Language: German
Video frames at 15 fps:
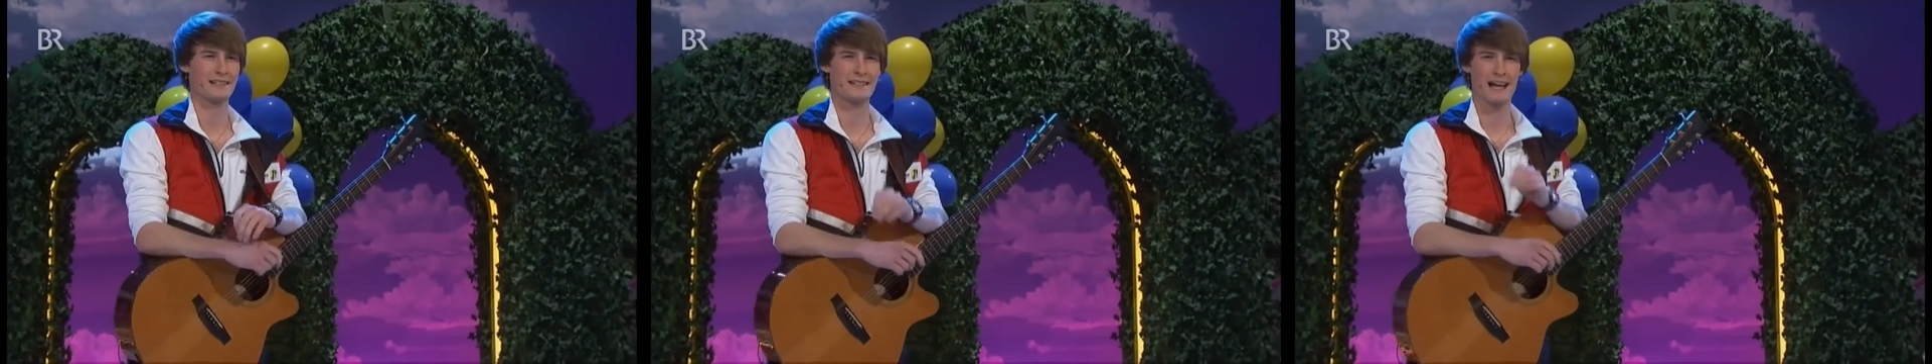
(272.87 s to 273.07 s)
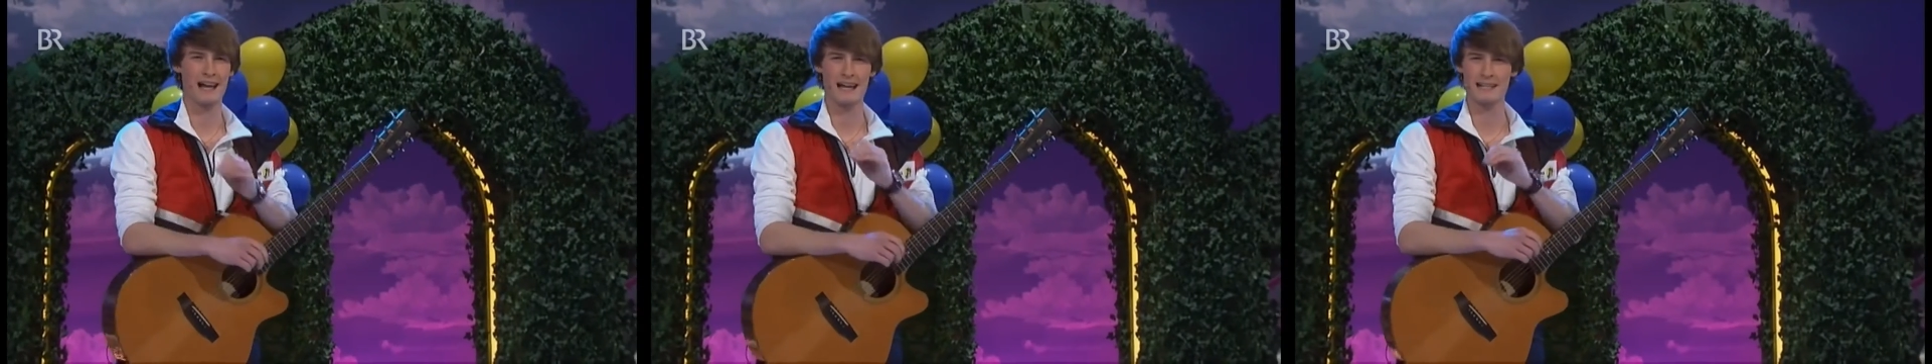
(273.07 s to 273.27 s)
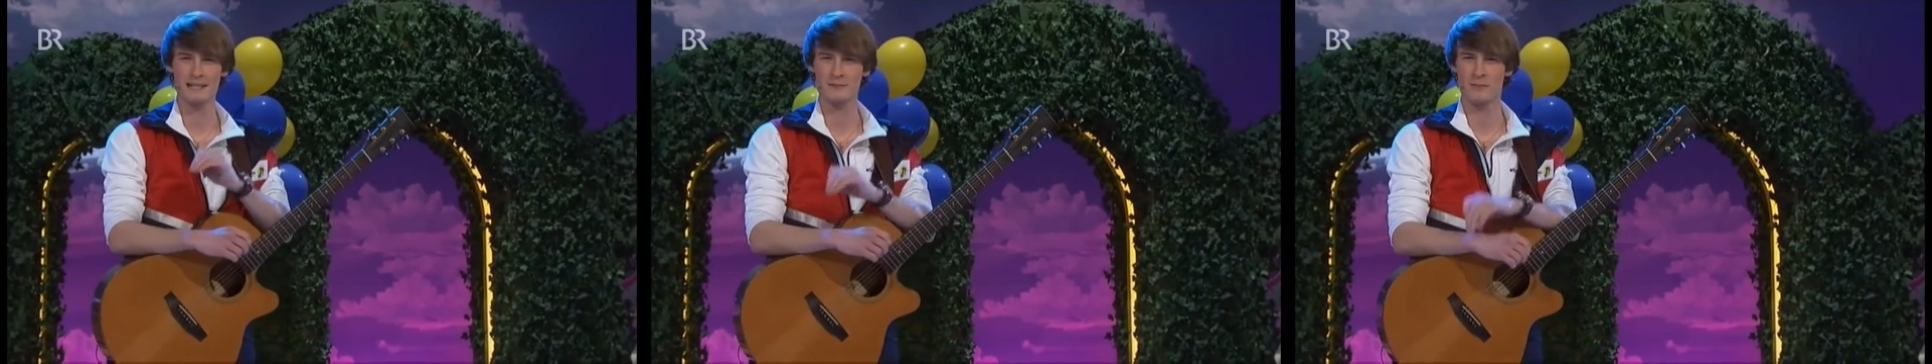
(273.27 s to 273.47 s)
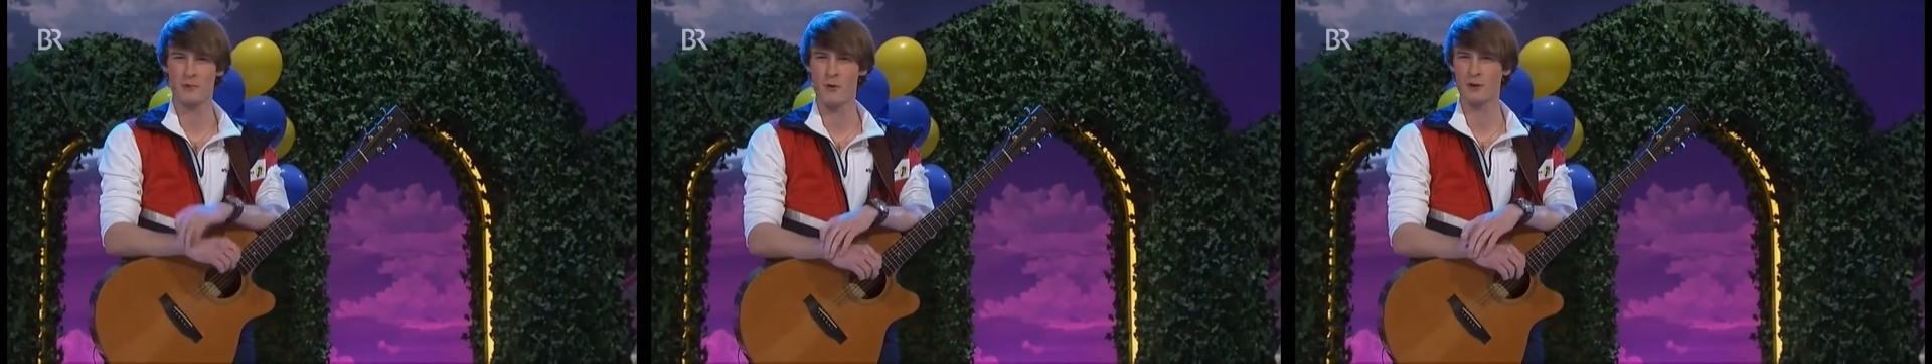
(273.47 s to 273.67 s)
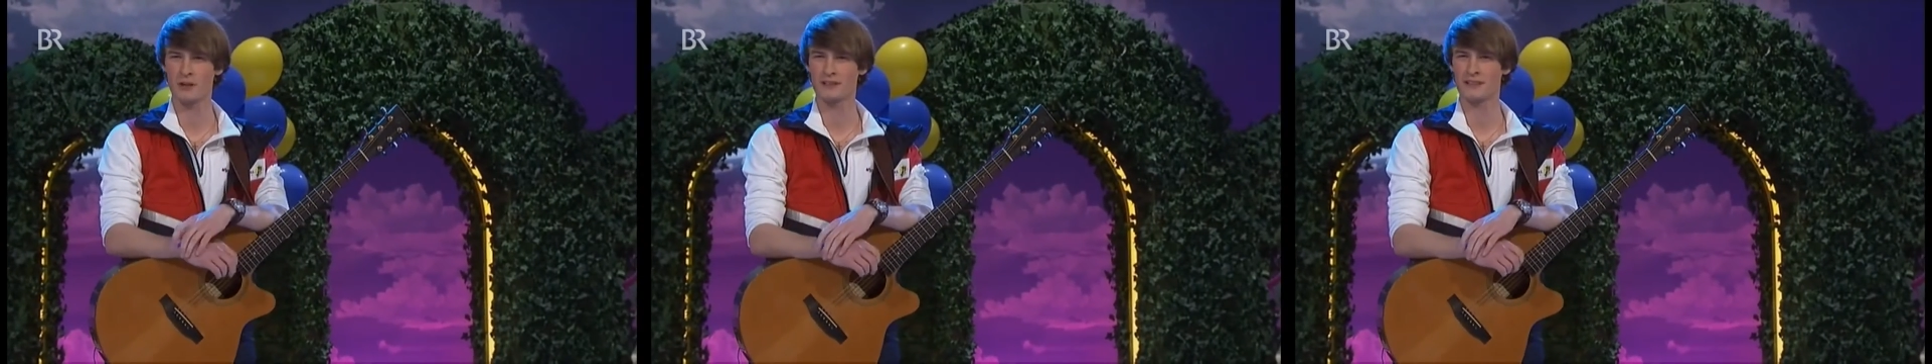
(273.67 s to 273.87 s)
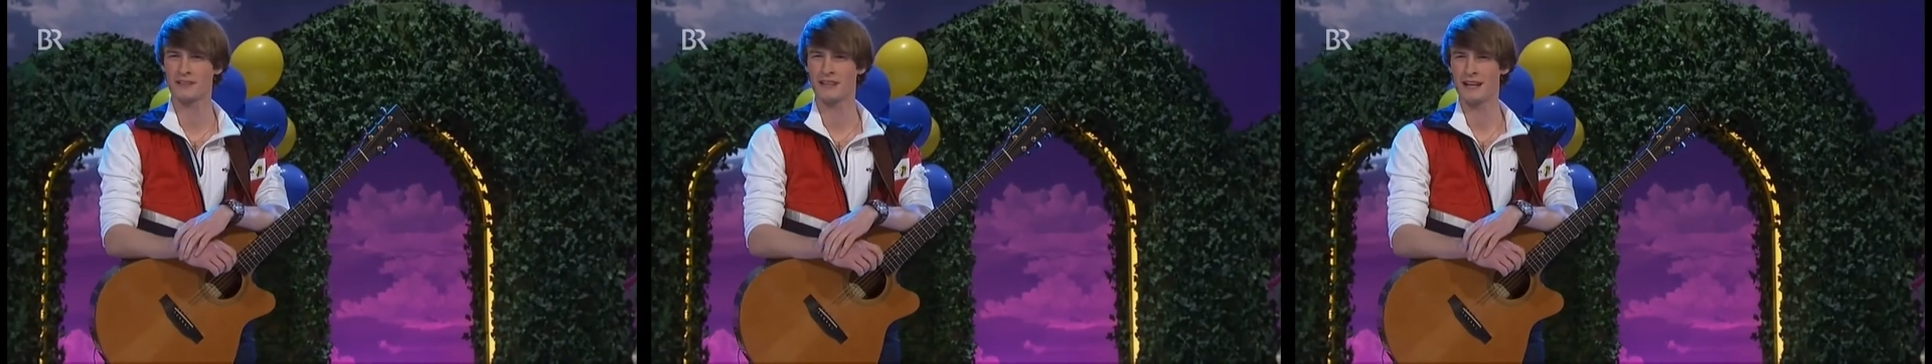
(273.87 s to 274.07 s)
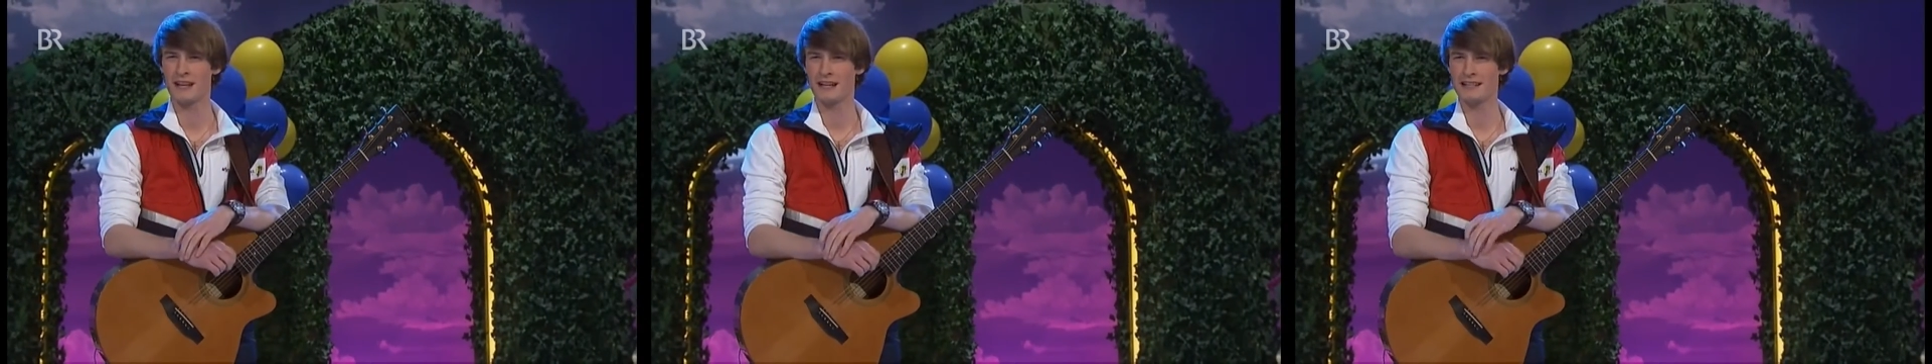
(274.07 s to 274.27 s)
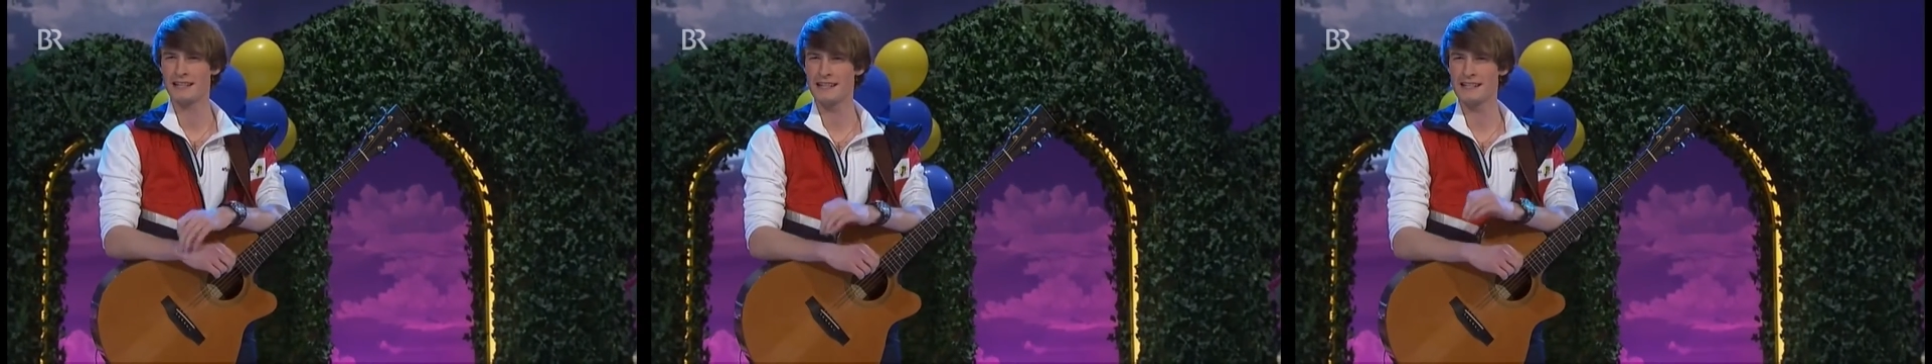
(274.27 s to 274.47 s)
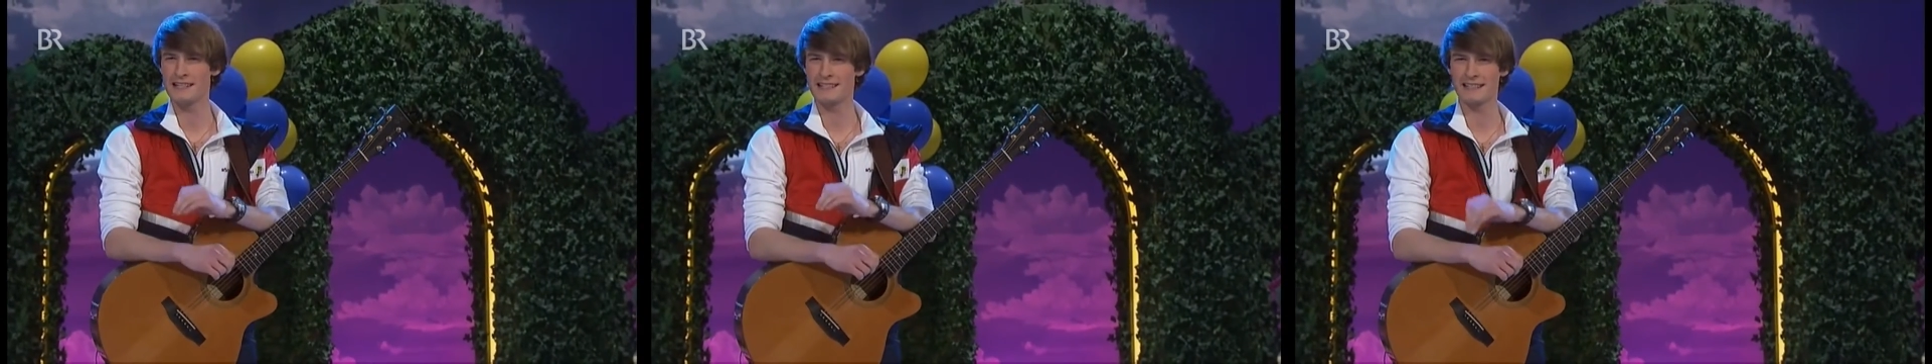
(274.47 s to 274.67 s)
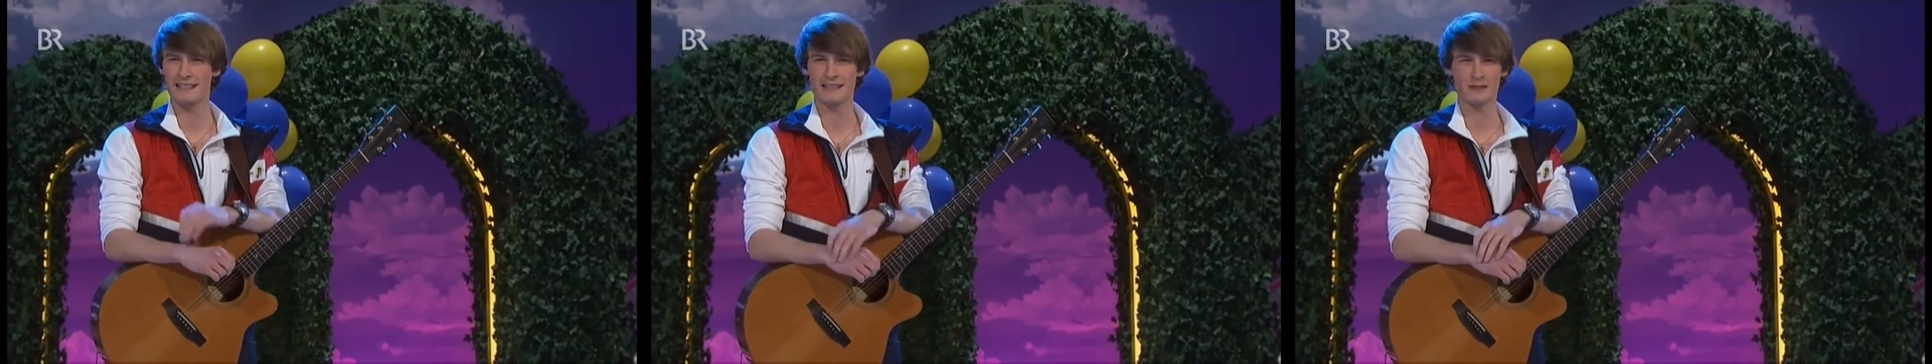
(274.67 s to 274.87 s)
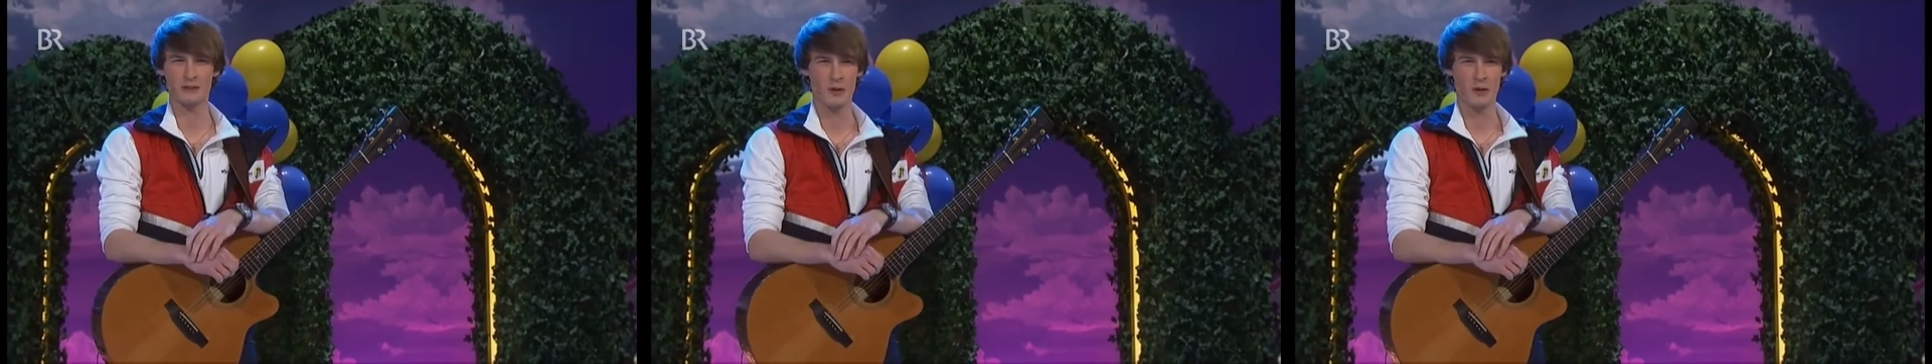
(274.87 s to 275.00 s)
in einem Punkt liegen sie dann